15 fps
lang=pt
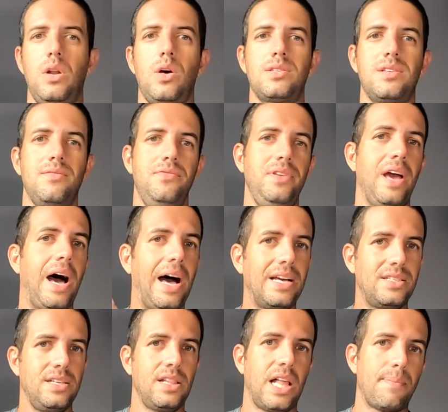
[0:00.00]
a nossa
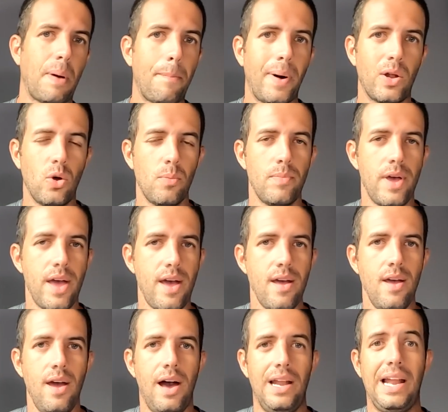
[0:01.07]
viagem lá para
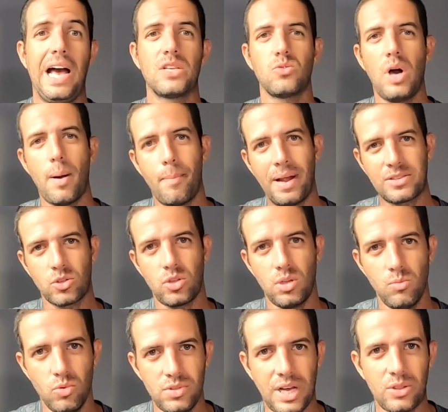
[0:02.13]
Parobé. Aliás, um abraço a
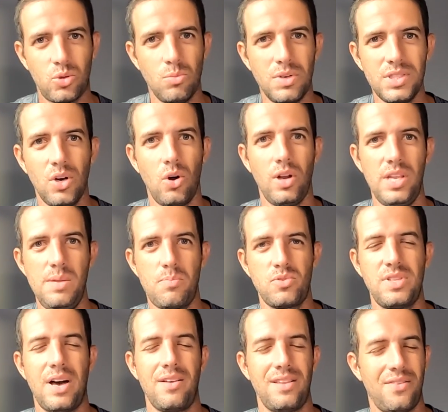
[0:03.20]
todo mundo da turma da
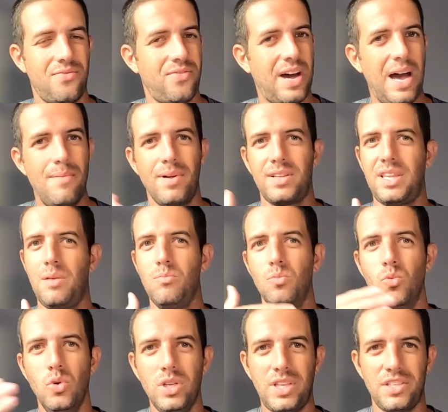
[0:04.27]
Olímpicos, da, da Fábio, que tem
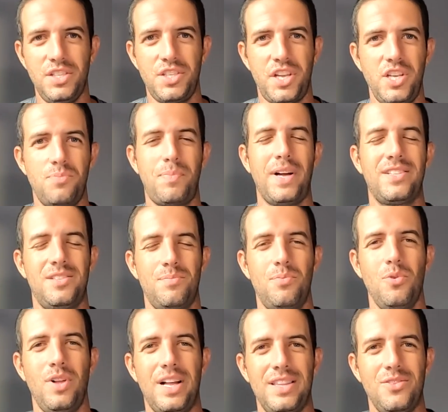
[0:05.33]
muita gente que a gente
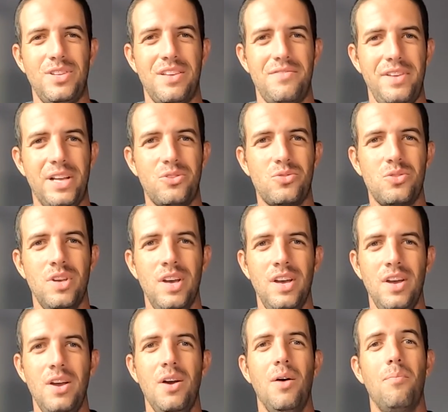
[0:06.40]
participou lá dos eventos.
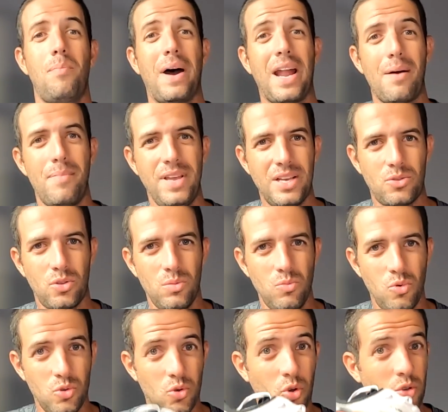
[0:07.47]
Parabéns a todo
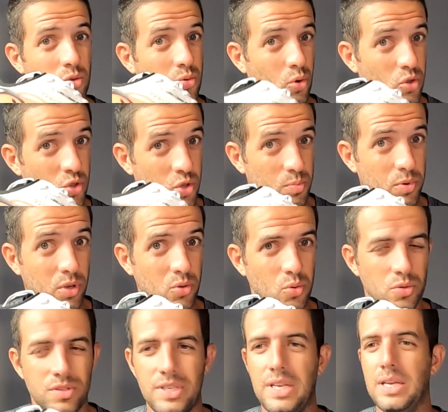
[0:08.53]
mundo, os, todos os
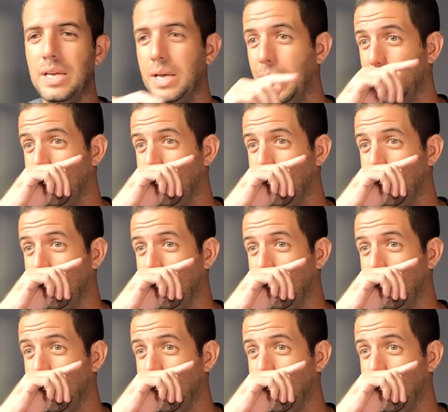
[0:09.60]
produtos, hein?